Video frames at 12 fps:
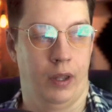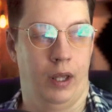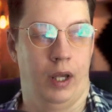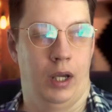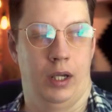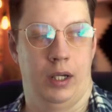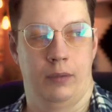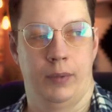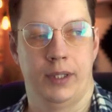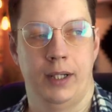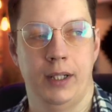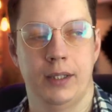А
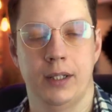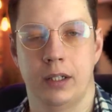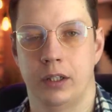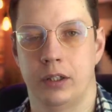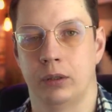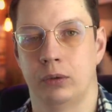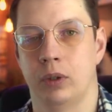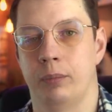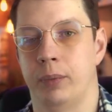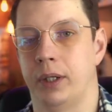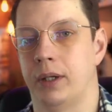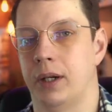монолитная архитектура
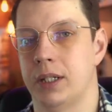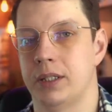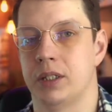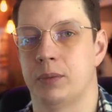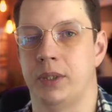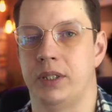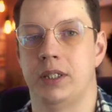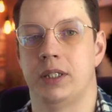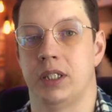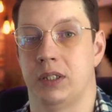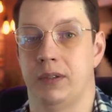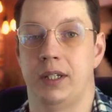прекрасна с позиции
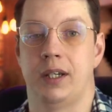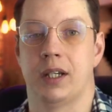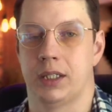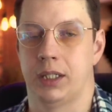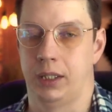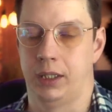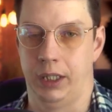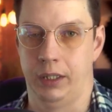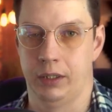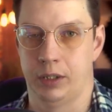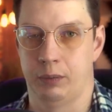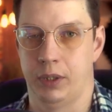своей красоты,
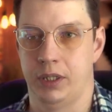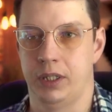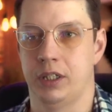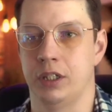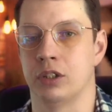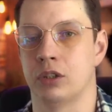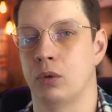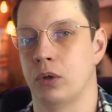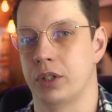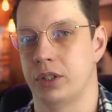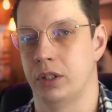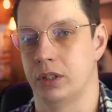с позиции
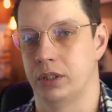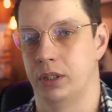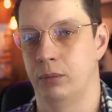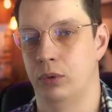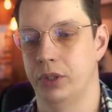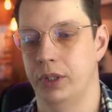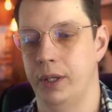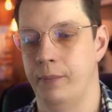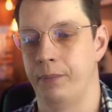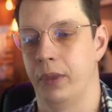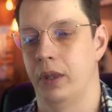скорости разработки,